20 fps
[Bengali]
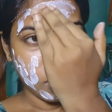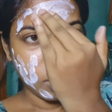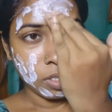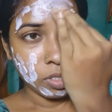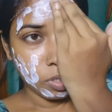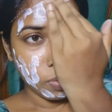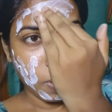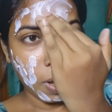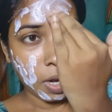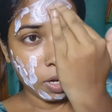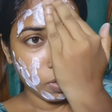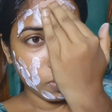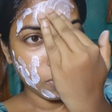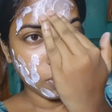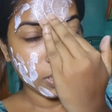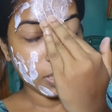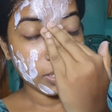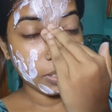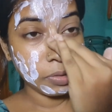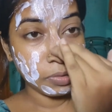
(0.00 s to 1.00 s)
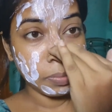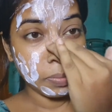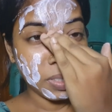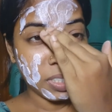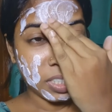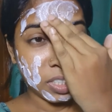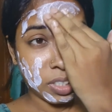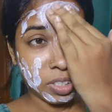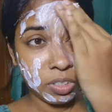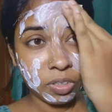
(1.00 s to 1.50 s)
তো ভালো করে দু
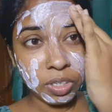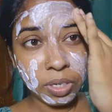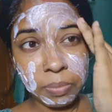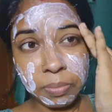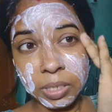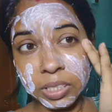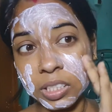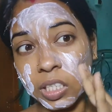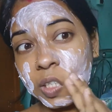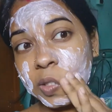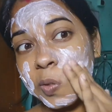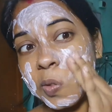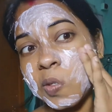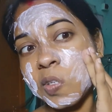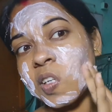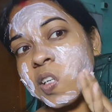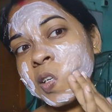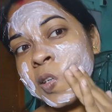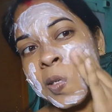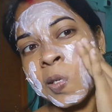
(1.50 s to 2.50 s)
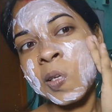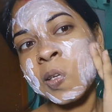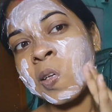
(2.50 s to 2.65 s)
মিনিট ধরে মাসাজ করে নিই